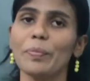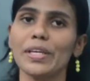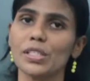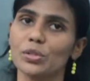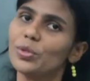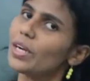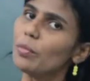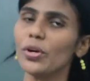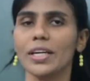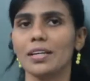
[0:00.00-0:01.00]
பேசுறதும்
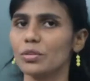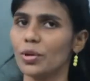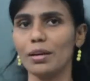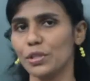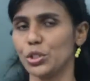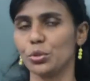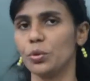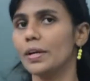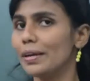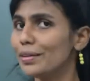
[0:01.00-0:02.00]
நம்மளுடைய கண்ட்ரோலில்
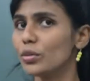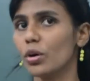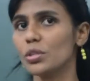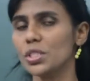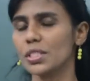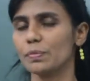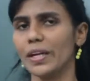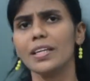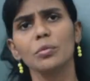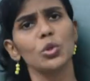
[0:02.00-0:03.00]
வச்சுக்கோம் இந்த கான்ஷியஸ்
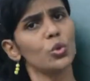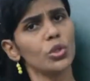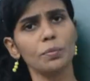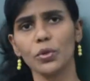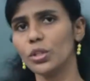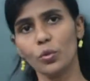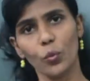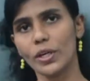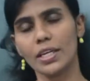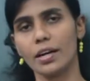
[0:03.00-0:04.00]
மைண்ட் நம்ம தூங்கும் போது
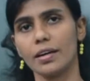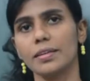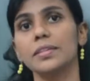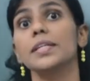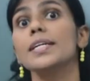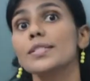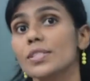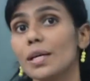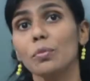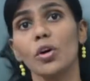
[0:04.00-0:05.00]
ஒர்க் ஆகாது ஸோ
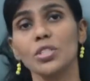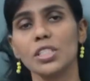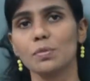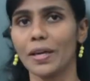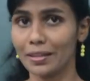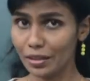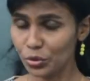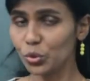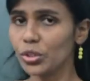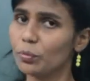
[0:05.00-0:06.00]
சப்கான்ஷியஸ் மைண்ட் மைண்ட்
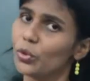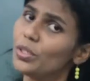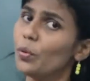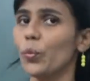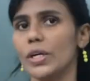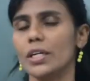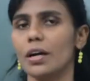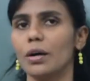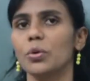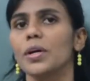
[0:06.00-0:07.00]
தான் தூங்கும்போது ஒர்க்
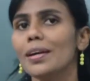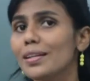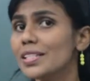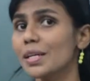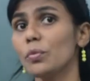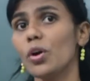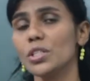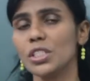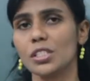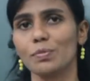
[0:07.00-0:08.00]
ஆகும் இந்த
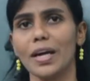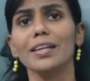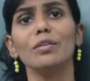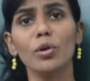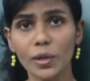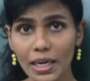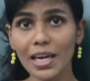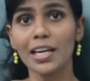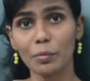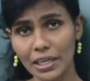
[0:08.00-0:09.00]
சப்கான்ஷியஸ் மைண்ட் இவ்வளோ
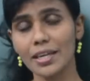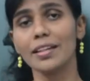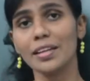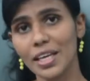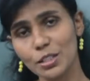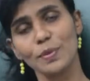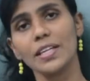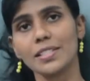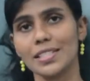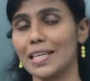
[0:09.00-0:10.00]
நாள் நமக்கு நடந்த
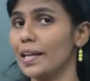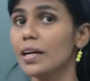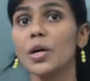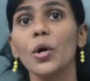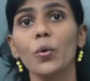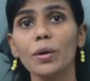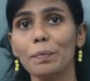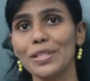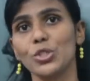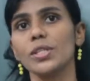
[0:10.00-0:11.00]
எக்ஸ்பீரியன்சஸ் எல்லாம் ஒரு
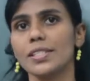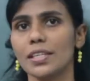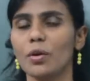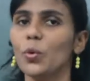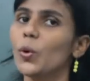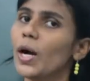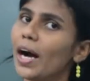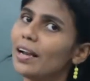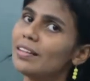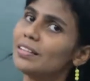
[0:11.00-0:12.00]
பிக்சர்ஸாவோ
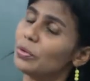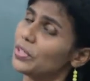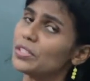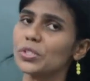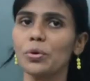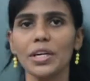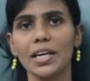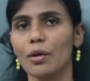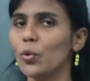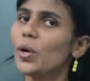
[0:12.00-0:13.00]
அல்லது ஒரு
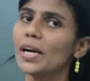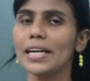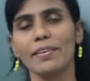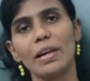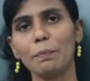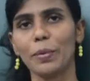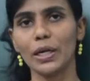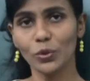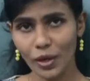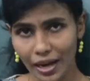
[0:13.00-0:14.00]
ஸ்டோரியாவோ டெவலப்
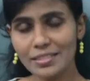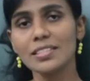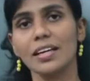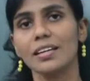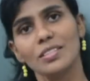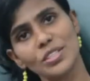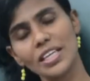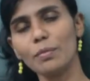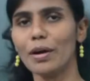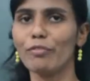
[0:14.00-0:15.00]
பண்ணும் அதுதான்
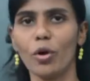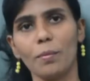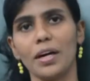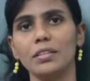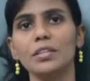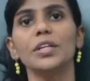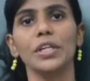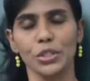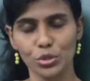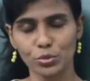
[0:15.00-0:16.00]
ட்ரீமாக ஃபார்ம் ஆகுது
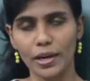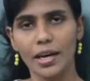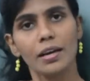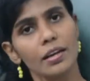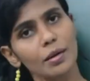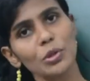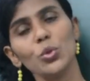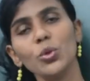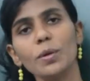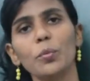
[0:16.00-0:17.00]
யூஸ்வலாக நம்ம
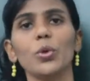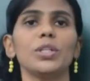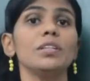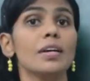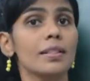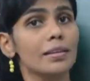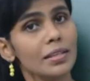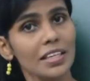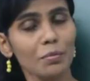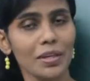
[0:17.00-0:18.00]
தூங்கும்போது
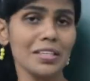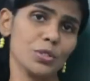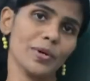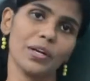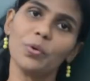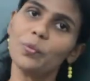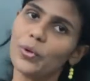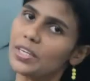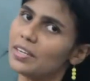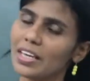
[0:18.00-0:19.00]
தேர்ட்டி மினிட்ஸ் வரைக்கும்
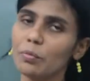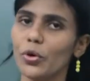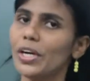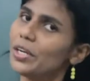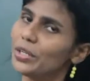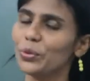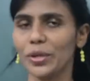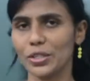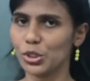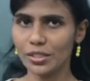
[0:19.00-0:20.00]
ஒரு ட்ரீமோட
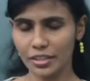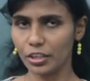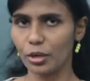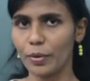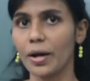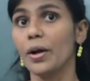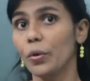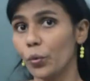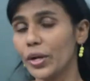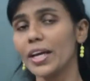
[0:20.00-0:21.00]
டியூரேஷன் இருக்குமா
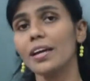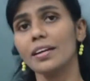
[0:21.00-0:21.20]
ஒரே